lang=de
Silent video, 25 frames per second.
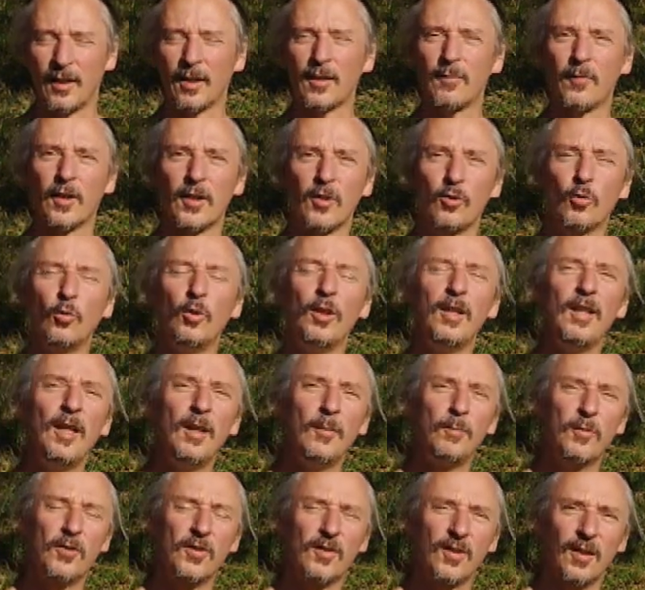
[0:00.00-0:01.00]
Das, was du
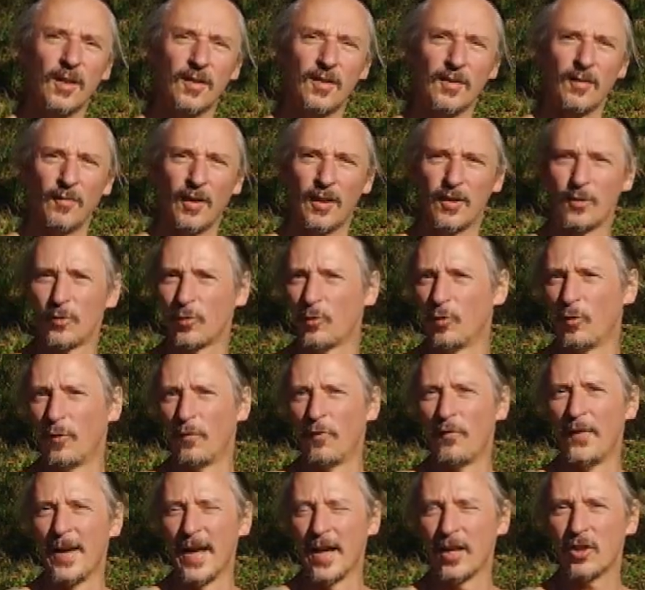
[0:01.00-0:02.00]
liebst, das, was
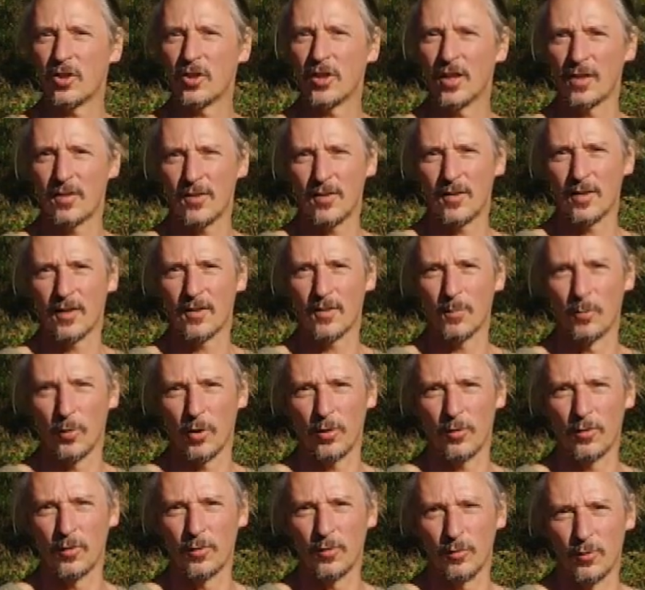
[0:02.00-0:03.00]
du wertschätzt, das
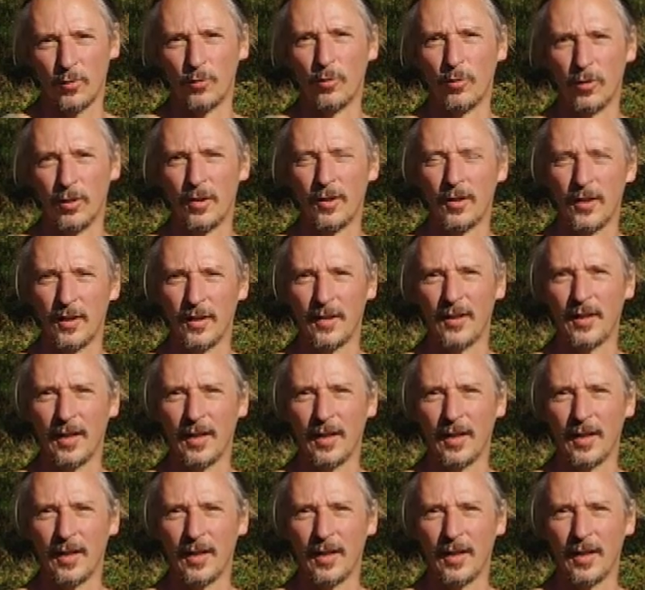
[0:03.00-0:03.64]
möchtest du,